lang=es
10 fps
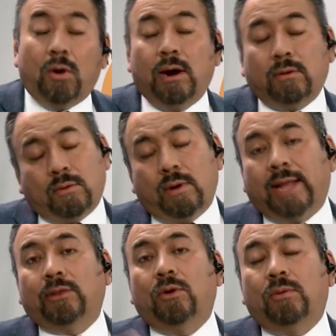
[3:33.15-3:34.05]
O
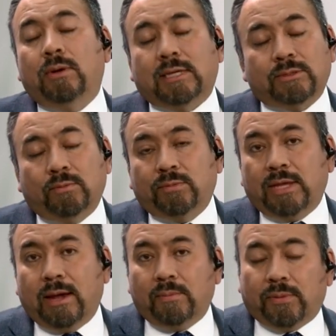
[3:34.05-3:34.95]
cuando hubo hace
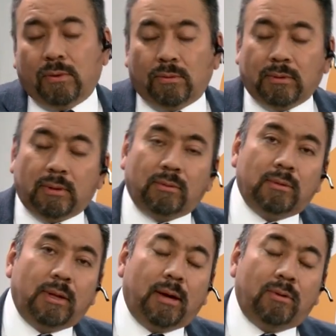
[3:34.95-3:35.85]
un tiempo
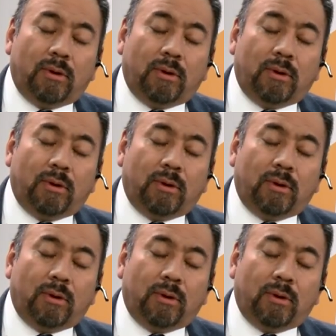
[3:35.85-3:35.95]
un,